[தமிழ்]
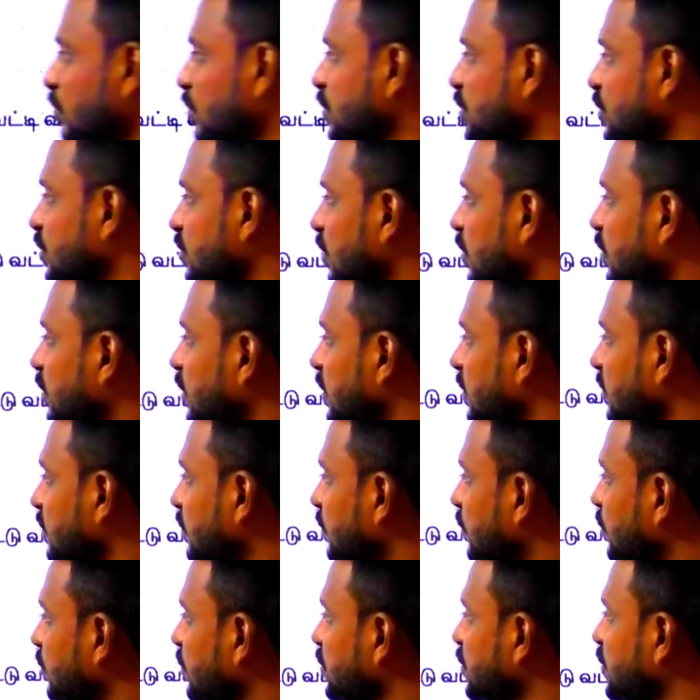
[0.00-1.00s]
ஜீரோ இருக்குது
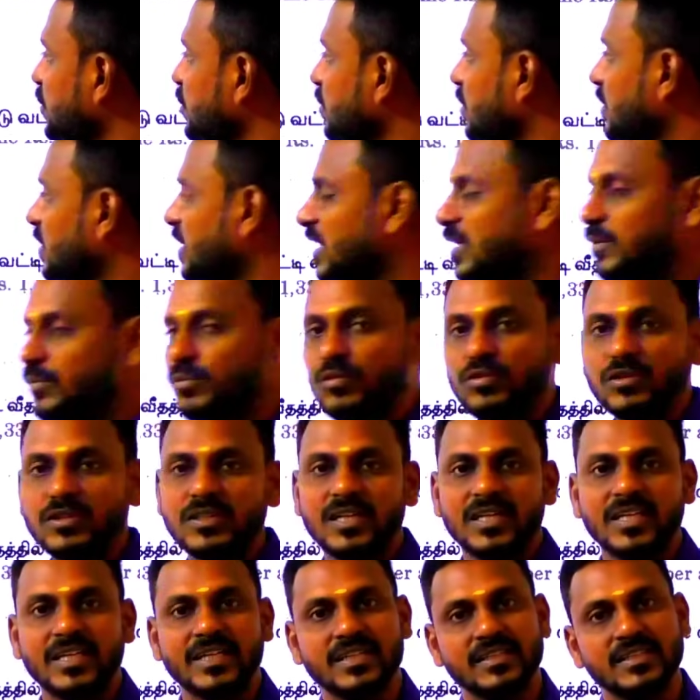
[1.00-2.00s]
மூணு ஜீரோனாலே மூணு
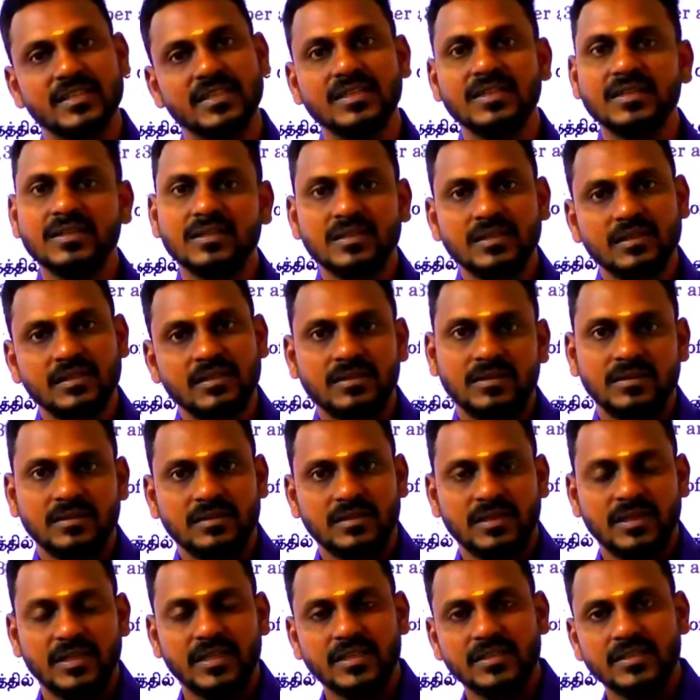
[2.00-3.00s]
நாளே என்னது
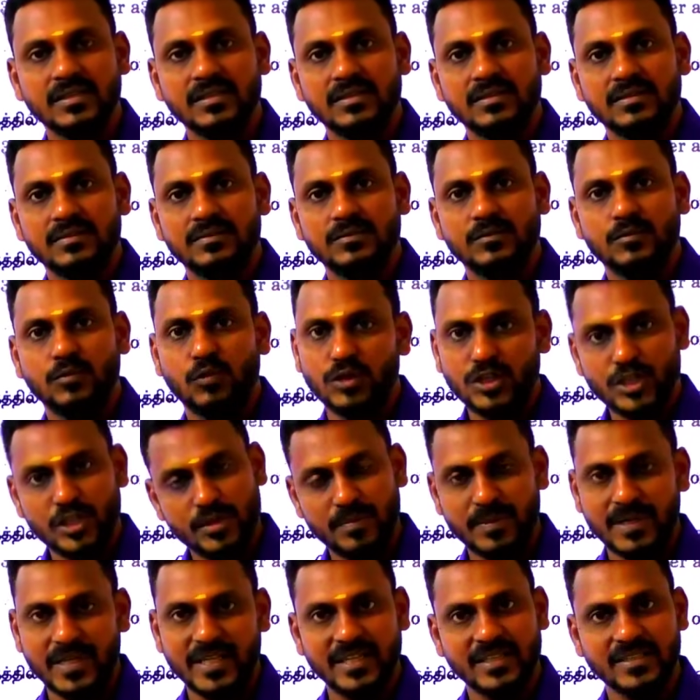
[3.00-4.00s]
என்னது
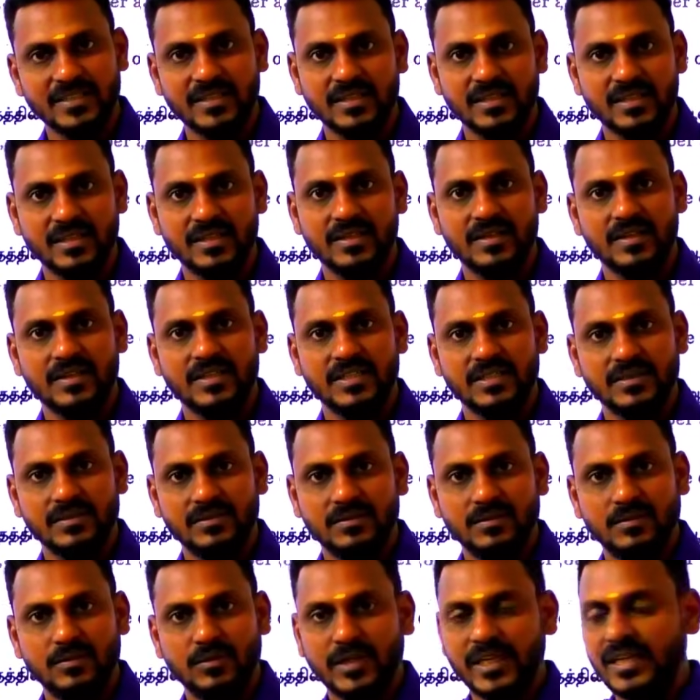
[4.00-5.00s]
ஒற்றைப்படை எண் தானே
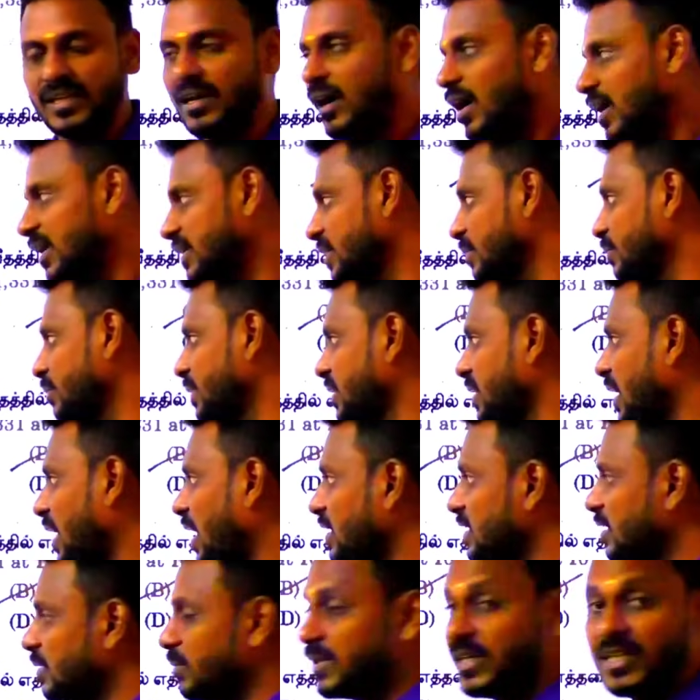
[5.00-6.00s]
ஓகேங்களா ஆட் நம்பர் ஆட்
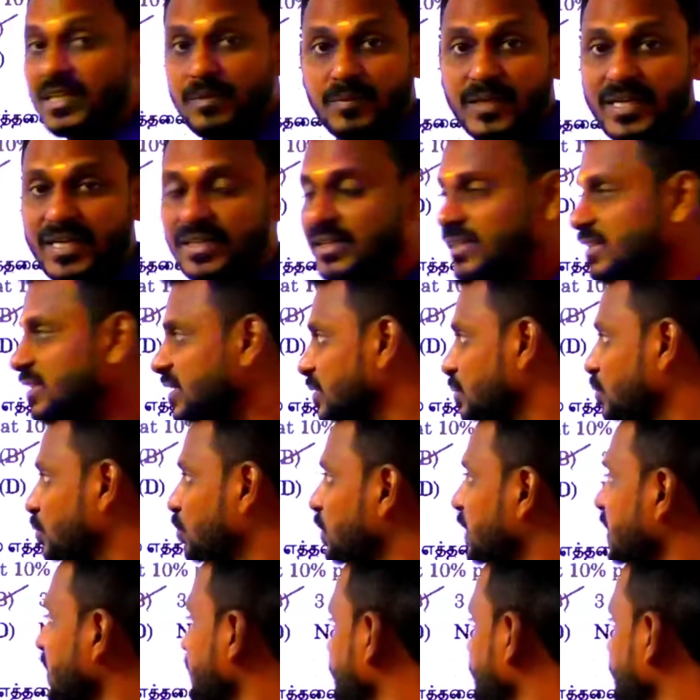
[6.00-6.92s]
நம்பர்னால் நமக்கு என்னது மூணு இயர்ஸ்